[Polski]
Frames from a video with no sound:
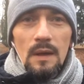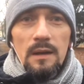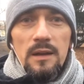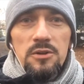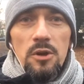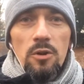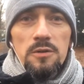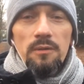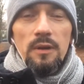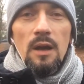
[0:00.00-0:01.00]
klienci
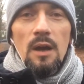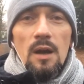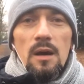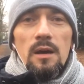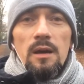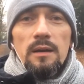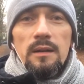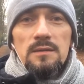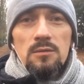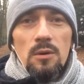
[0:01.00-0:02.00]
końcowi e,
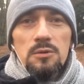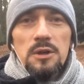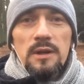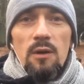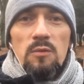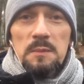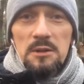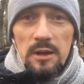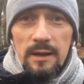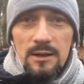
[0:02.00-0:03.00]
decydują się na
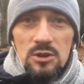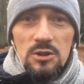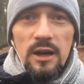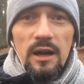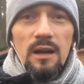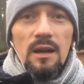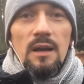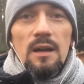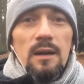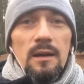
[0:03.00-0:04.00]
ubezpieczenie na życie,
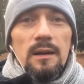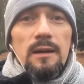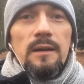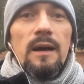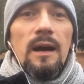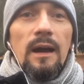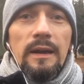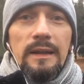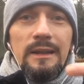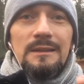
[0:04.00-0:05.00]
e, na
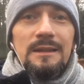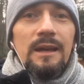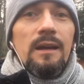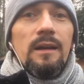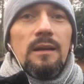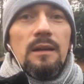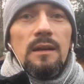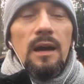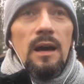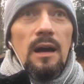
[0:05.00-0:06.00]
IGZE i
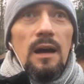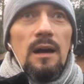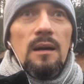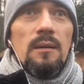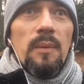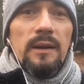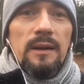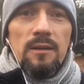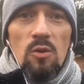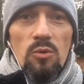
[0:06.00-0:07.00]
na
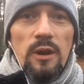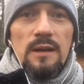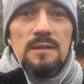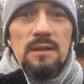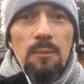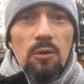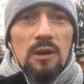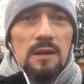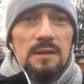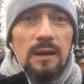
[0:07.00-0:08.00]
pakiety komunikacyjne pod
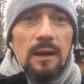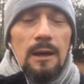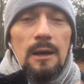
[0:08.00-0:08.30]
leasing.